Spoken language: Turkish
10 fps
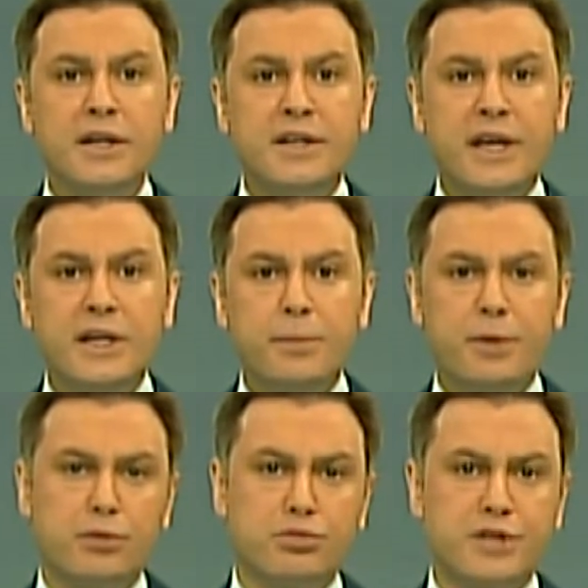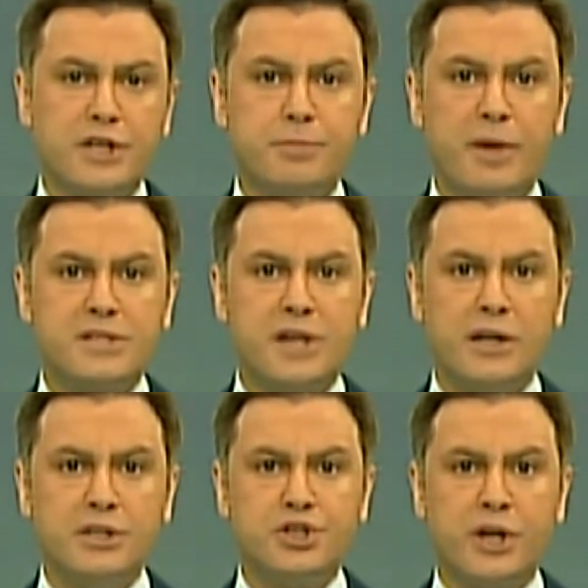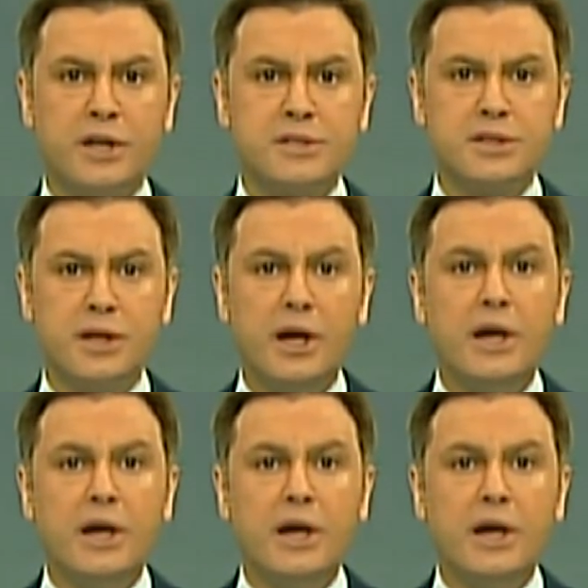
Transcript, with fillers: yeni bir uzlaşmayı sağlayacağız.